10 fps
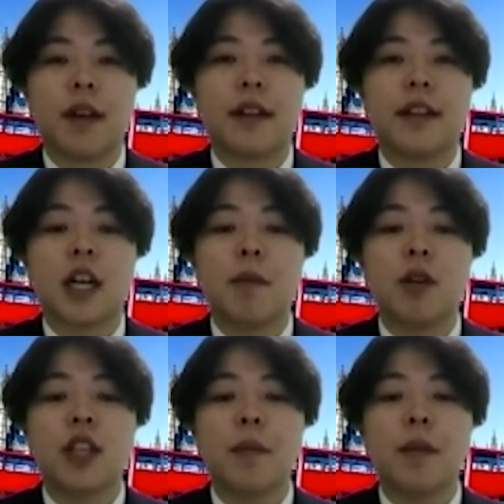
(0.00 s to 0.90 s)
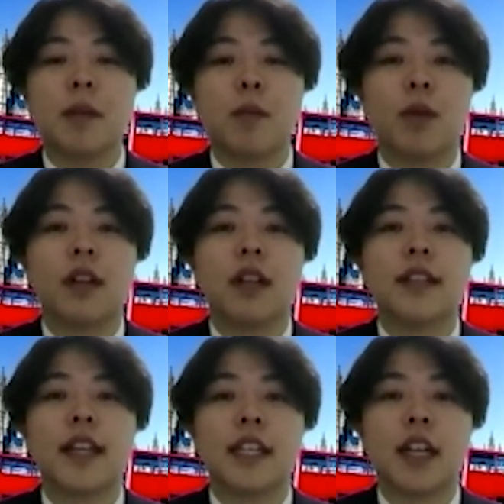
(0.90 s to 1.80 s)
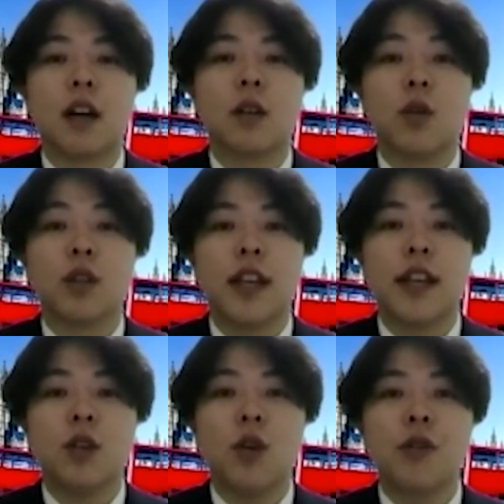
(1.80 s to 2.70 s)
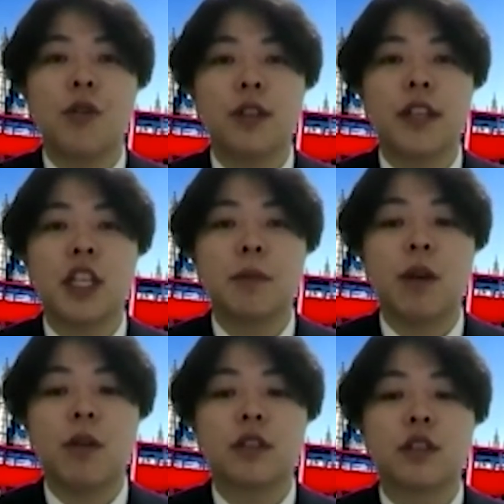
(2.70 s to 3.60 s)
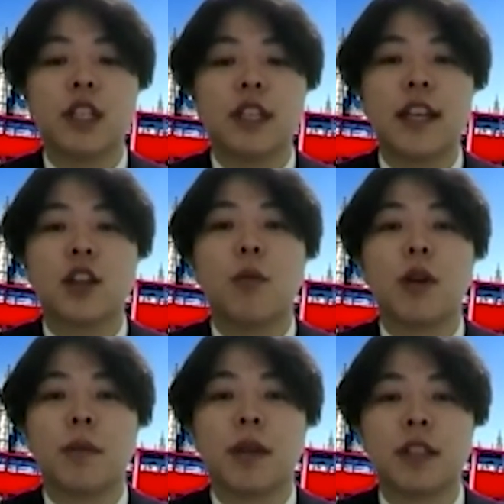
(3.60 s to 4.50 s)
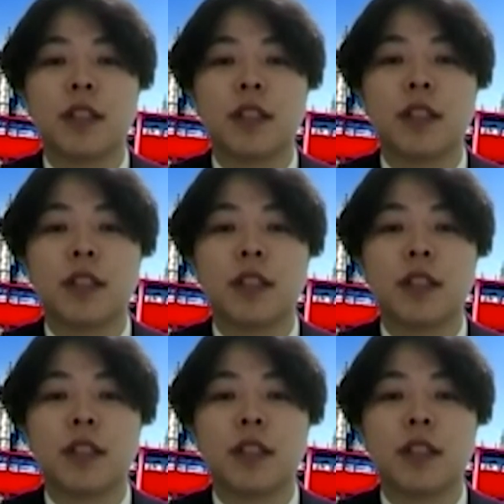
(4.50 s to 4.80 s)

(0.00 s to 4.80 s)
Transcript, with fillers: 仲間のためにも何か国際交流をできる場を作りたいと思いました。